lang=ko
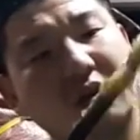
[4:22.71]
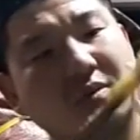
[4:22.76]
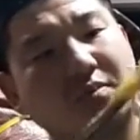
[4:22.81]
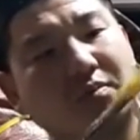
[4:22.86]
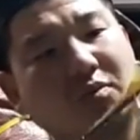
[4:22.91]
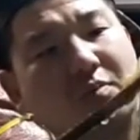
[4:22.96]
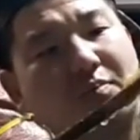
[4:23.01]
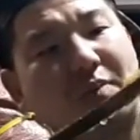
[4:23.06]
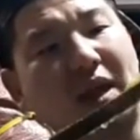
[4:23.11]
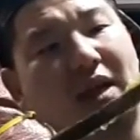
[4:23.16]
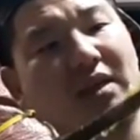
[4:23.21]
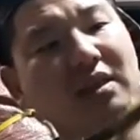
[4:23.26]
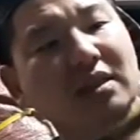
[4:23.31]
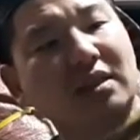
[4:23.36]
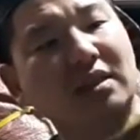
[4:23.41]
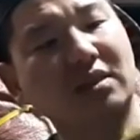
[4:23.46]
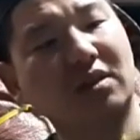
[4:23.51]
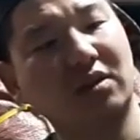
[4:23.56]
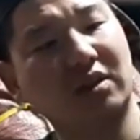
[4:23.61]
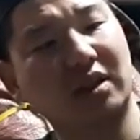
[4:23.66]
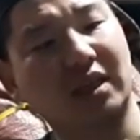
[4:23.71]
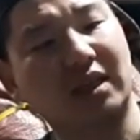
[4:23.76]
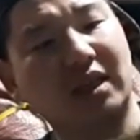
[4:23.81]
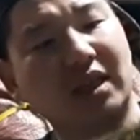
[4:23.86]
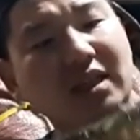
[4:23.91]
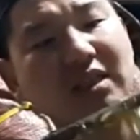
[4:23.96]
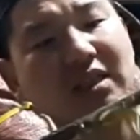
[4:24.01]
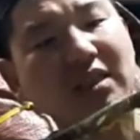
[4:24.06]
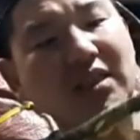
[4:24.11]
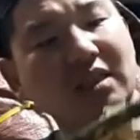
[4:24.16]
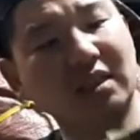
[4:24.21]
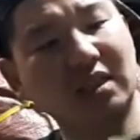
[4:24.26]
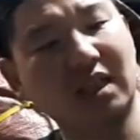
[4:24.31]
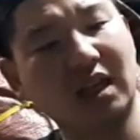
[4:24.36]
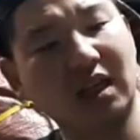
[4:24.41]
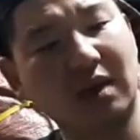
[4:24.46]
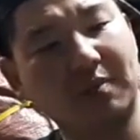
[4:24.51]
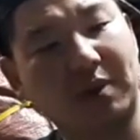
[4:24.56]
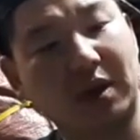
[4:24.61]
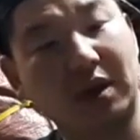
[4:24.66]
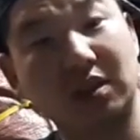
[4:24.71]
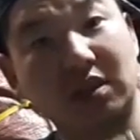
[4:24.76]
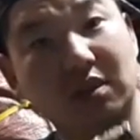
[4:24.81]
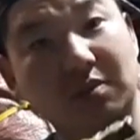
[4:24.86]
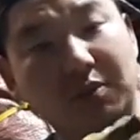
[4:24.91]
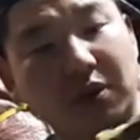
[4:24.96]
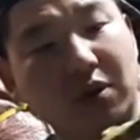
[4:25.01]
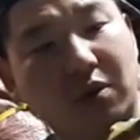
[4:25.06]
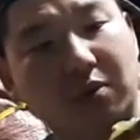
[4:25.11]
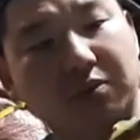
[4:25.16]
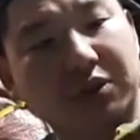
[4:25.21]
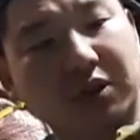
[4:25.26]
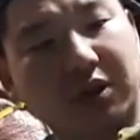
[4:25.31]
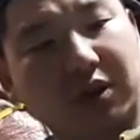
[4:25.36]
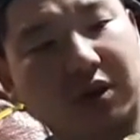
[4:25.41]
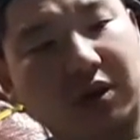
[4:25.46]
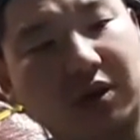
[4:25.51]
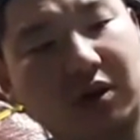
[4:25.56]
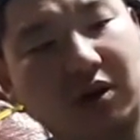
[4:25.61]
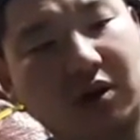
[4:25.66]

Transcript: 뭐 매끄럽게 깨끗하게 바르실 필요 없어요.